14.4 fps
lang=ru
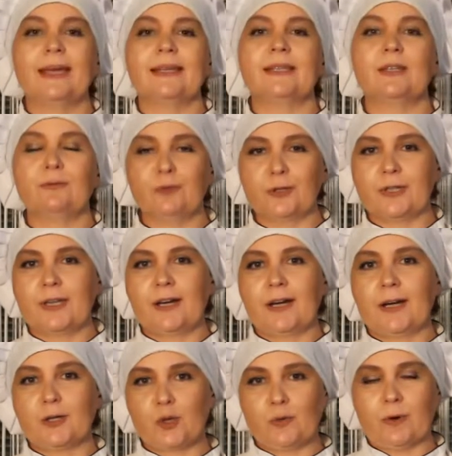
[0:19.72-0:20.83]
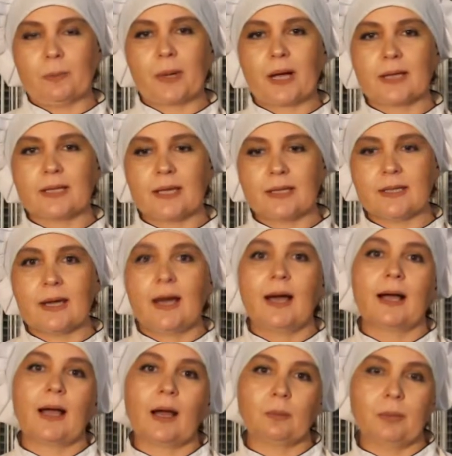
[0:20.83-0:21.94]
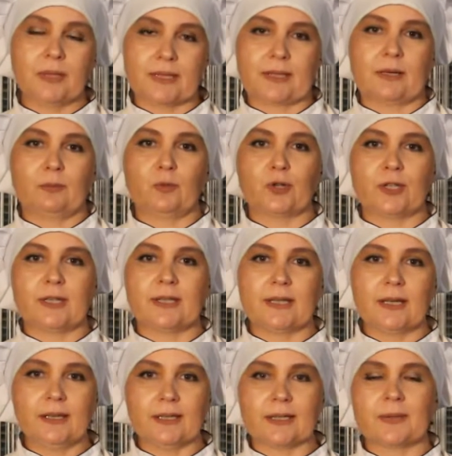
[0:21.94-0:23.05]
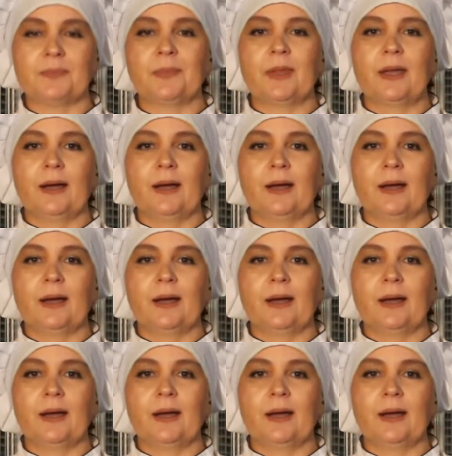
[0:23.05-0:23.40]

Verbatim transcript: Сегодня я хочу вам показать, как быстро можно сделать